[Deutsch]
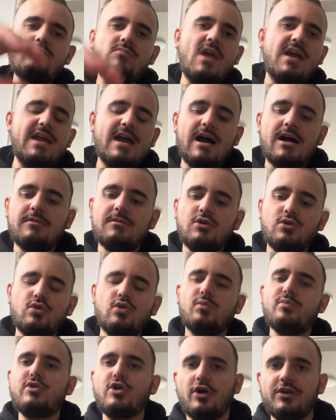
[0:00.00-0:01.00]
ja,
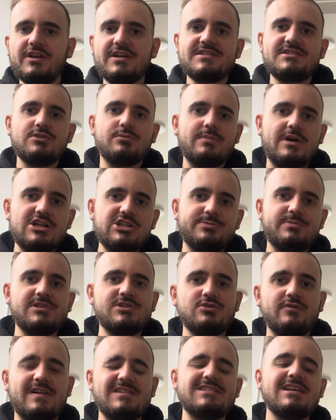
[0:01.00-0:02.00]
Lolo Bionda zum Beispiel,
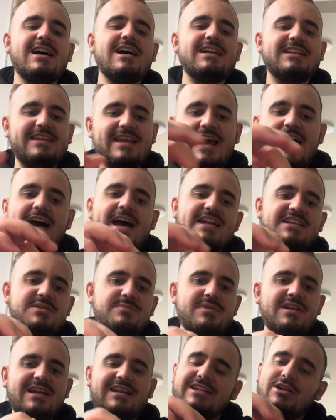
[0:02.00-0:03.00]
sowas, der hätte
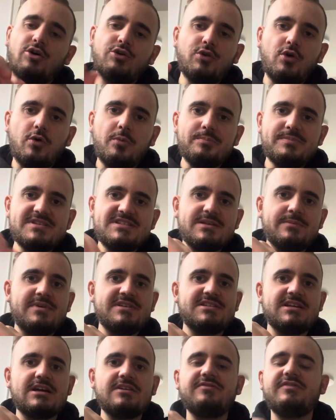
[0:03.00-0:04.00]
mir dann doch noch ein bisschen
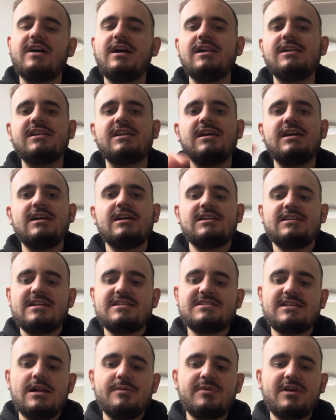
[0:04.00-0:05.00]
besser gefallen.
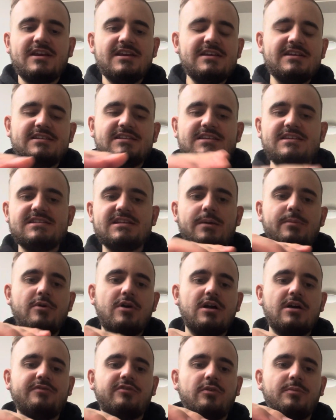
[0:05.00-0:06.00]
Deshalb kriegt dieser
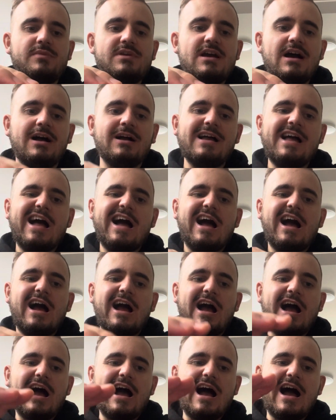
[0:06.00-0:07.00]
Burger von mir
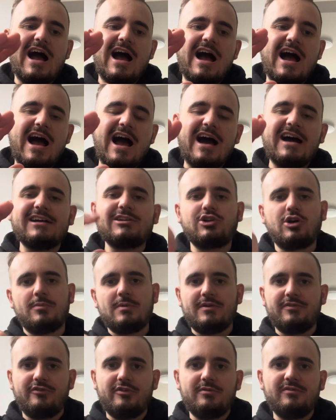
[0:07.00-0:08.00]

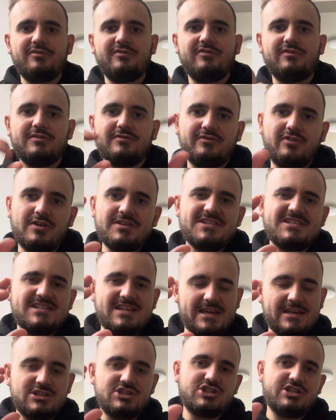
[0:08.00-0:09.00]
8,5 von
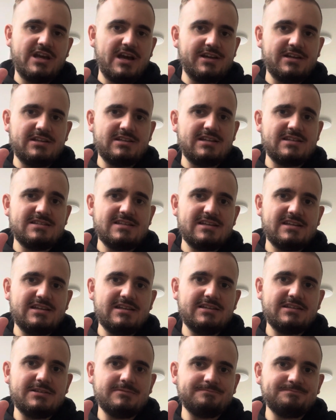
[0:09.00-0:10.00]
10 Sternen
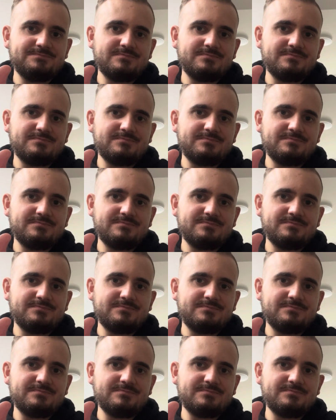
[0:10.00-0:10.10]
tatsächlich.